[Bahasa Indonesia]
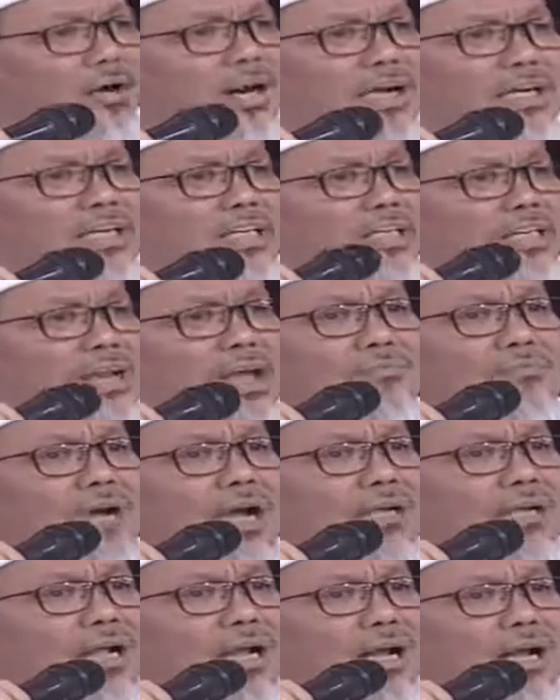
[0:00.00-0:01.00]
orang Islam
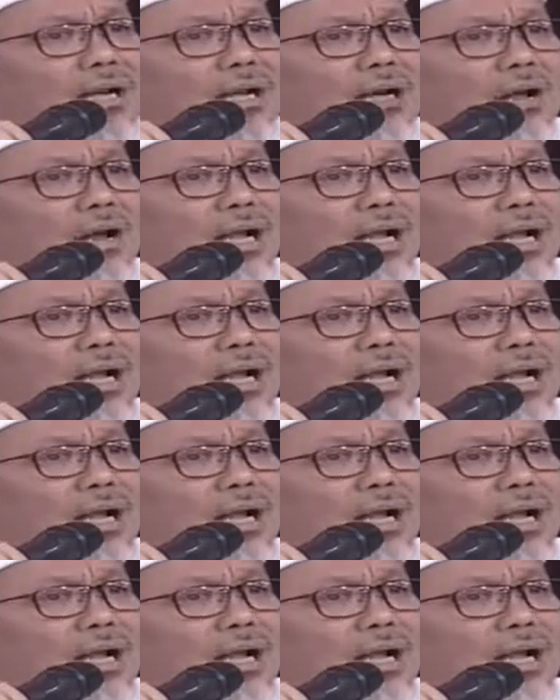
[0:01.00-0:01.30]
mengatakan,